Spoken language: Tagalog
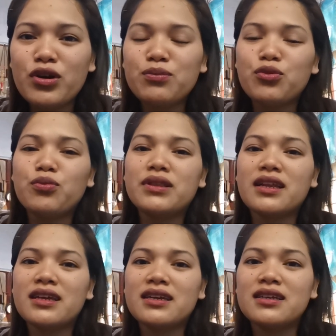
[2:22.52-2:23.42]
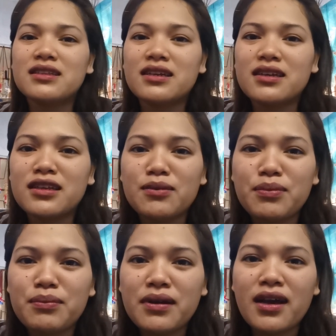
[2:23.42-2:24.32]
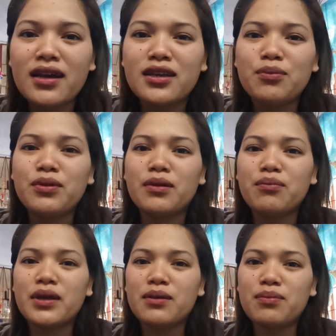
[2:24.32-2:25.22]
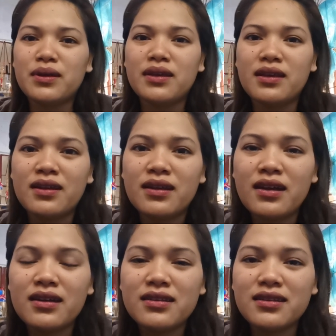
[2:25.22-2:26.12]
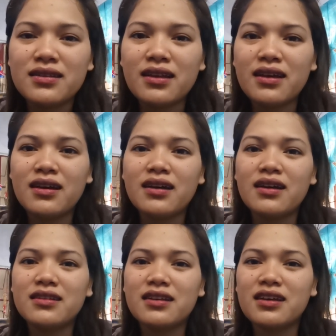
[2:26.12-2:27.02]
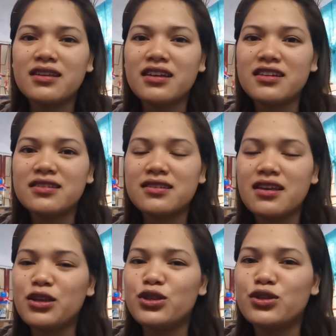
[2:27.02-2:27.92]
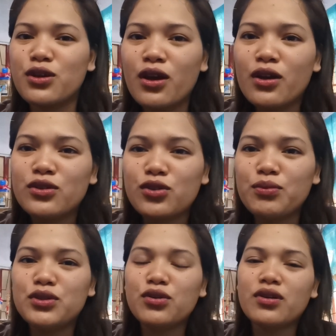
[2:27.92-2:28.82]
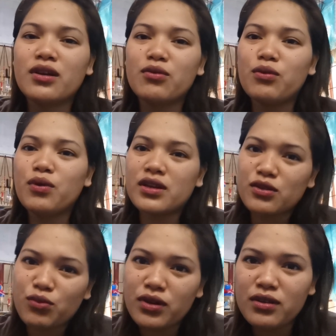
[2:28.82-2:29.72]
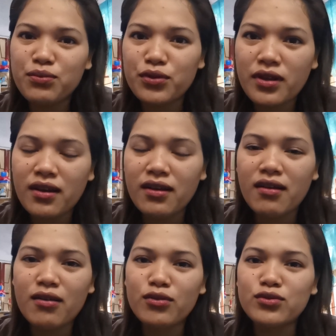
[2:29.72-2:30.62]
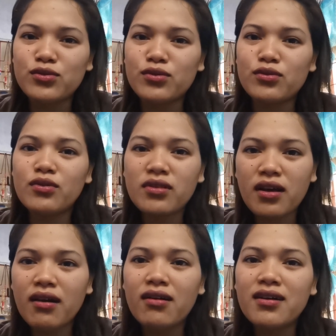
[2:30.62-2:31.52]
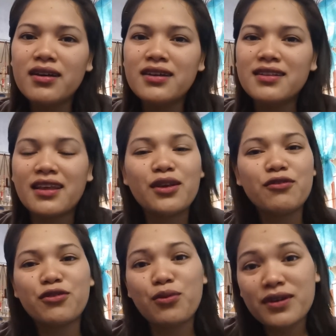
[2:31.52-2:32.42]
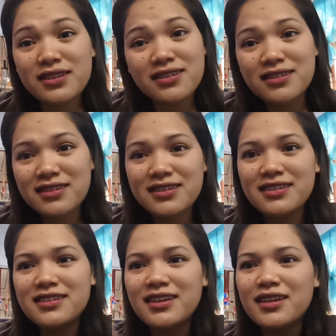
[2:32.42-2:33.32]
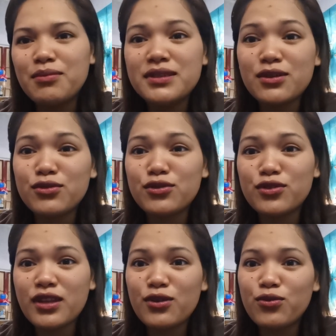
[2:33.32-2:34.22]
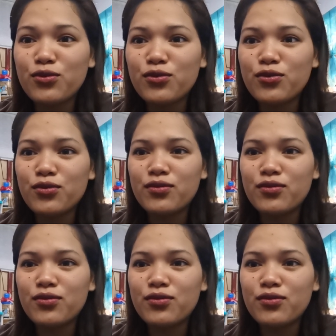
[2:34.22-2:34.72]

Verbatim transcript: buwan po ba talaga nagkangip, nagkakangipin ng baby na, na ganyang stage. So, medyo rin nagwo-worried-worried po talaga ako. So, yun lang. Thank you for watching. Sana masagot niyo yung tanong